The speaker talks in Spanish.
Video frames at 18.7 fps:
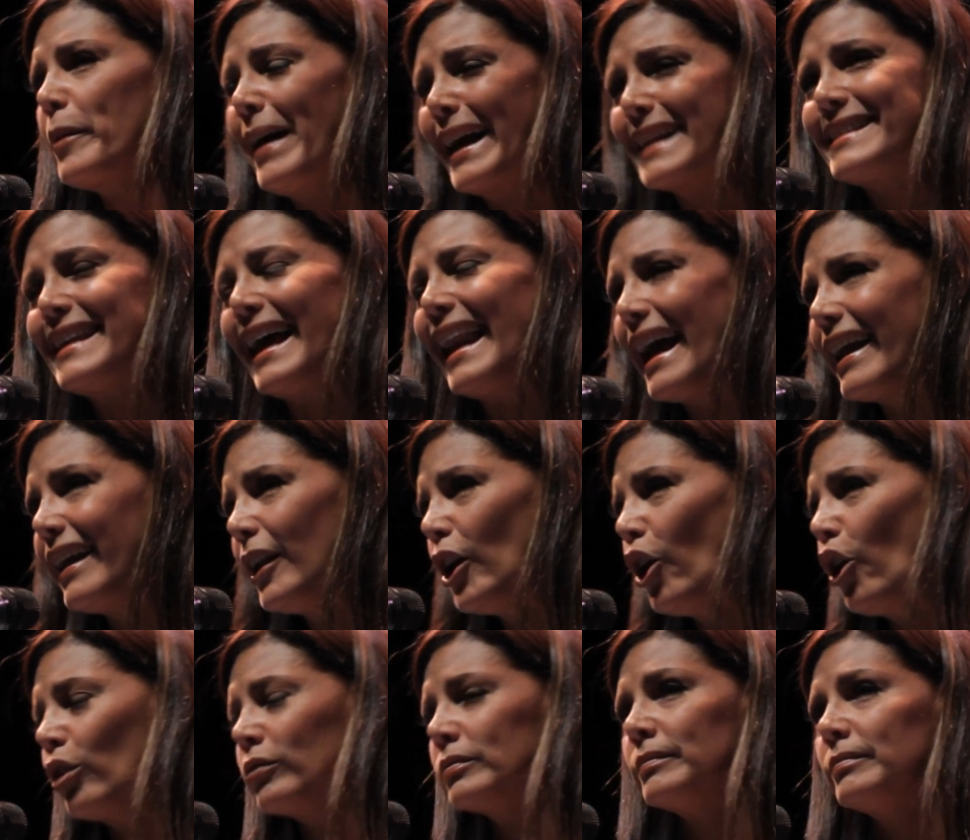Marcela
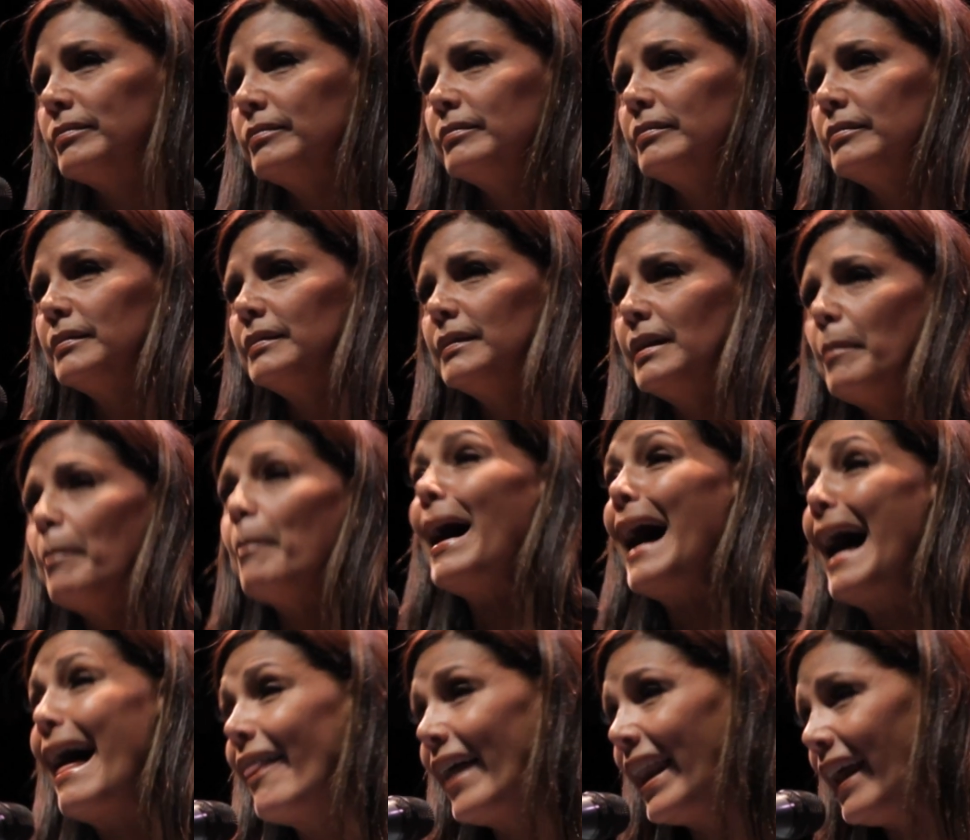Girón,
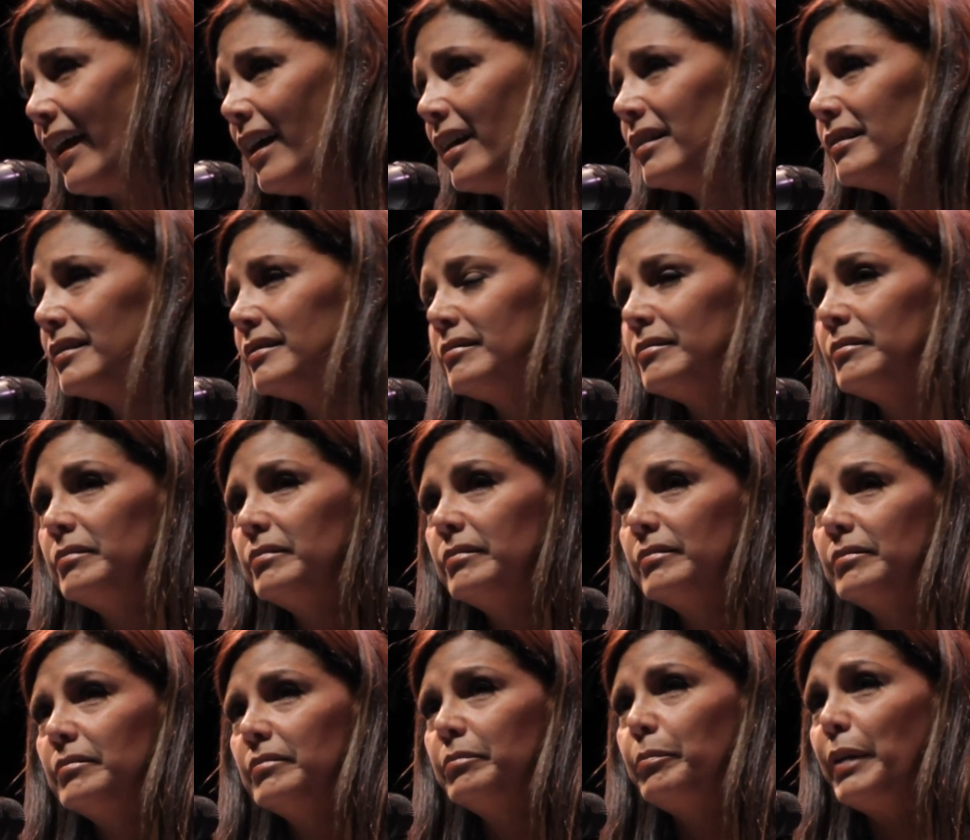madre
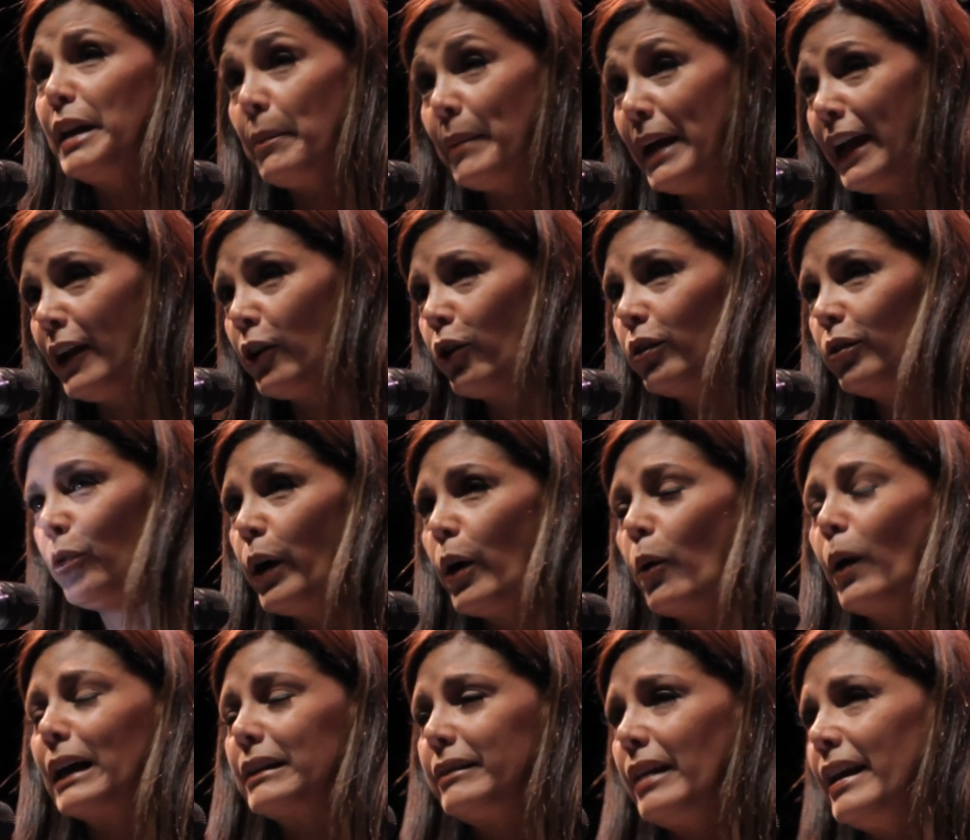primero, luego
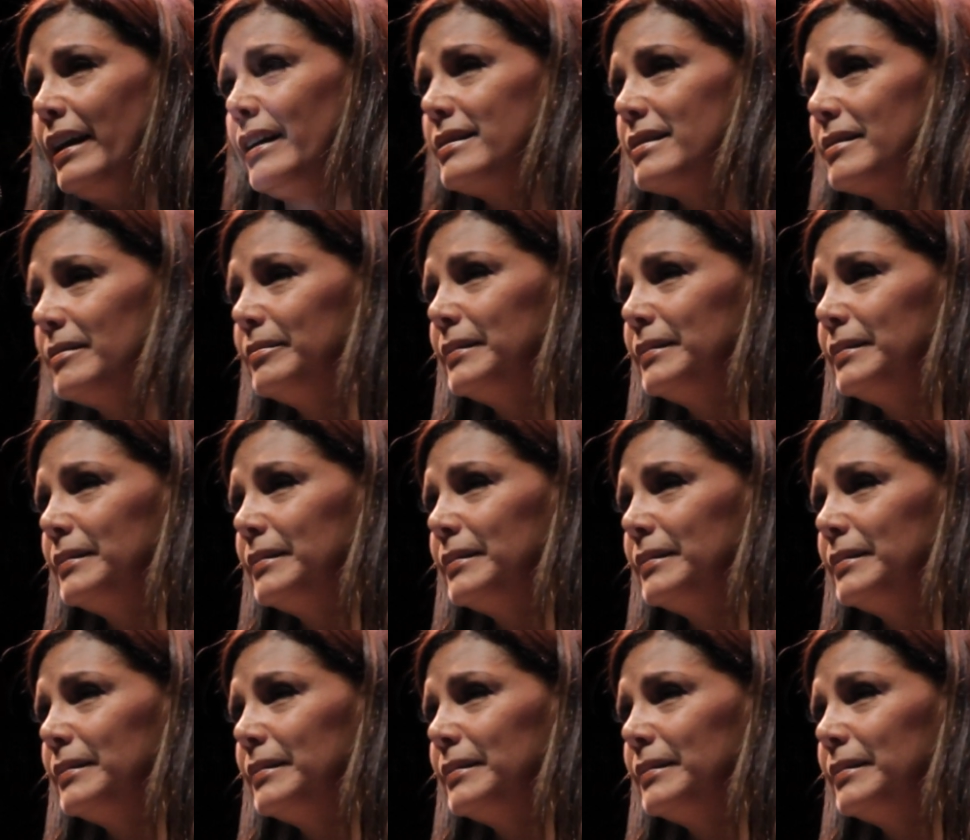actriz.